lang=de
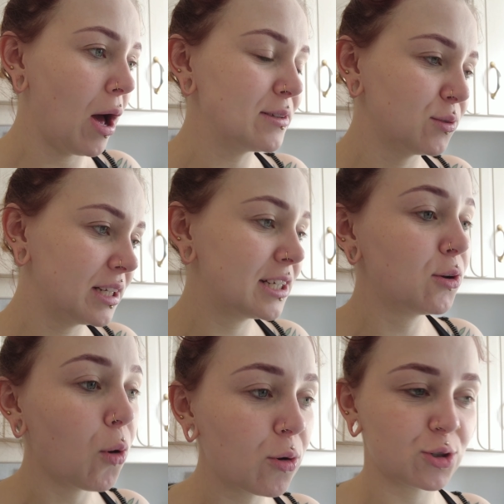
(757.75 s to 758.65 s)
also nicht
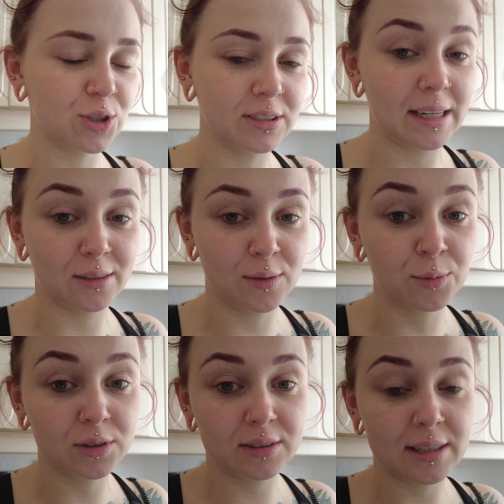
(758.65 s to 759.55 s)
logisch ist. Also wir
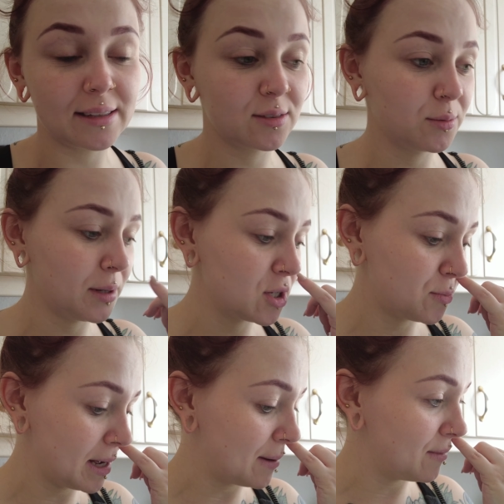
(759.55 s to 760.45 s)
mussten ja zum
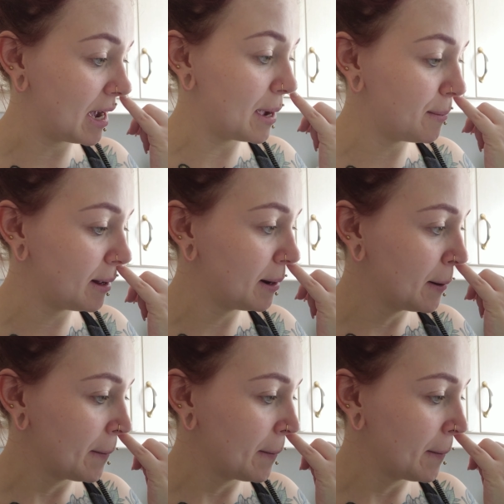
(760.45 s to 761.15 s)
Beispiel, haben wir einmal